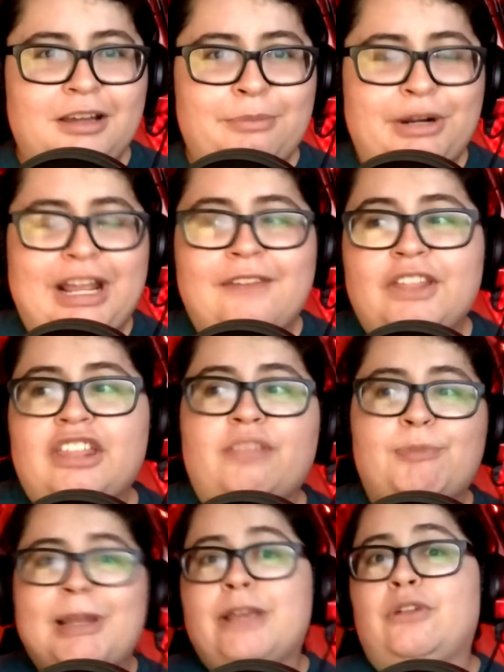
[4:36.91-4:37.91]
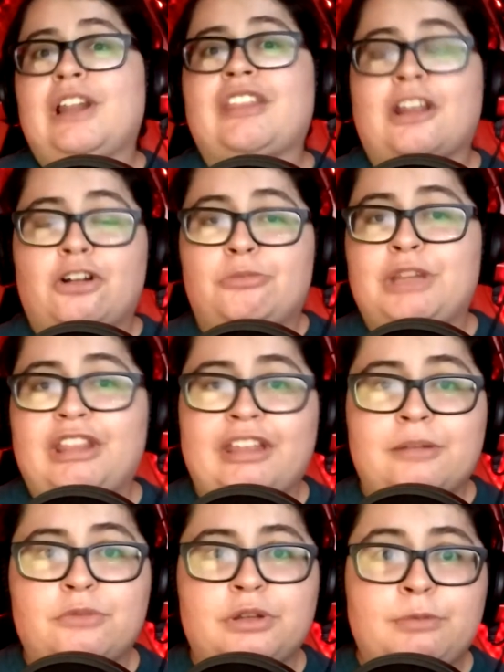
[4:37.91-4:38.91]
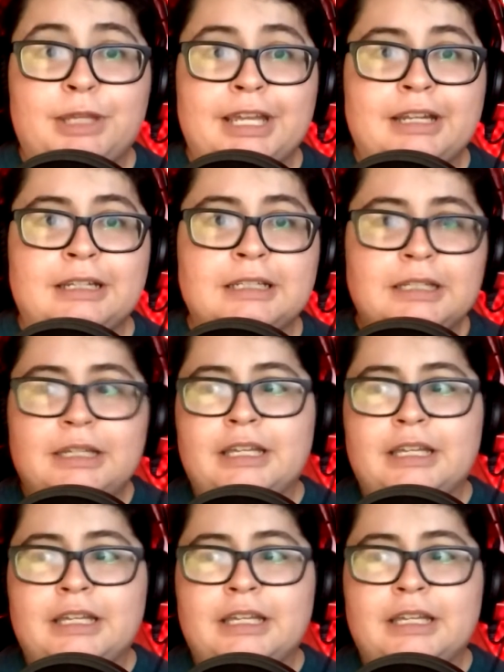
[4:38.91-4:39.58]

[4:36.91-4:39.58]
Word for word: Porque a veces películas que comienzan muy bien,